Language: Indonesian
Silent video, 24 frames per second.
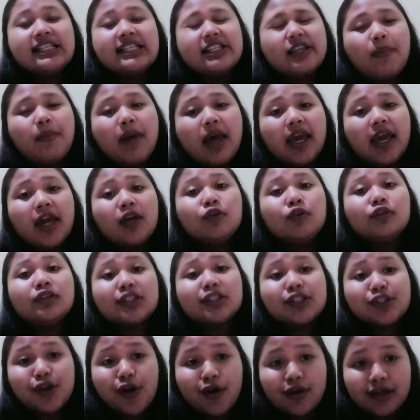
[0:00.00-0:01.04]
sebagai
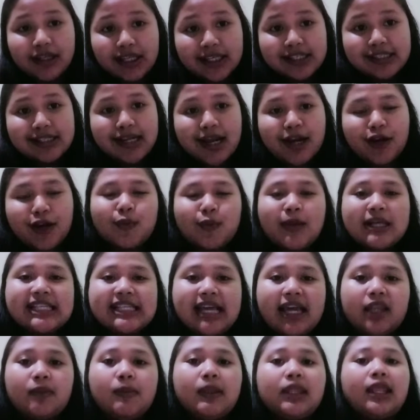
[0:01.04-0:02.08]
nutrisionis dari Rumah
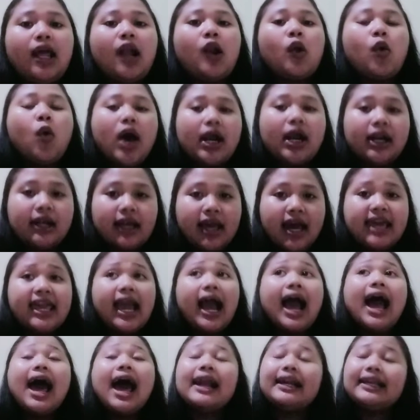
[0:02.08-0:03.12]
Sakit Mitra Keluarga
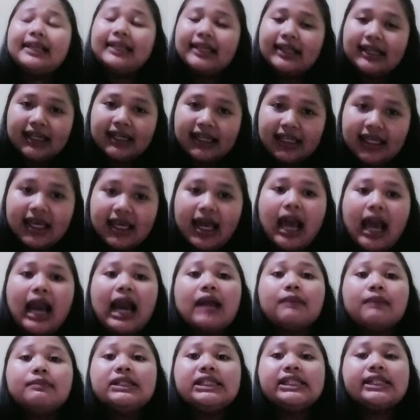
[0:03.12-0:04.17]
yang hari ini
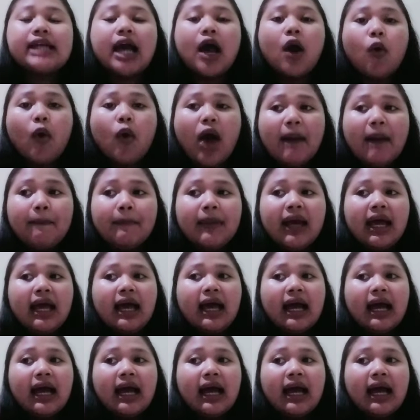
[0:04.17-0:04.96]
akan menjawab